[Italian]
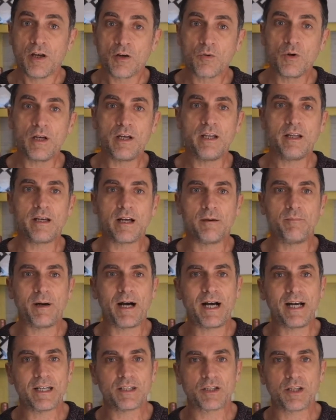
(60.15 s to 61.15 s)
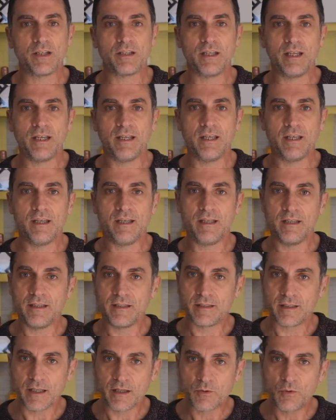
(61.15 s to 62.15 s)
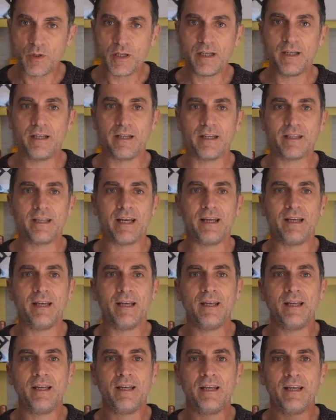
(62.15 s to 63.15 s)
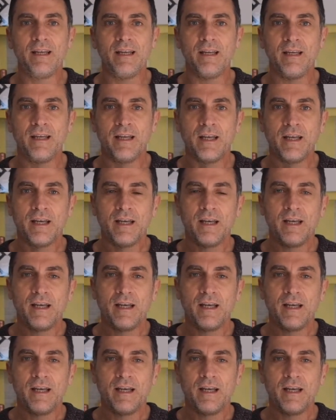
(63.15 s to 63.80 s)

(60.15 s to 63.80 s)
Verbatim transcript: Quelli capaci di seguire, di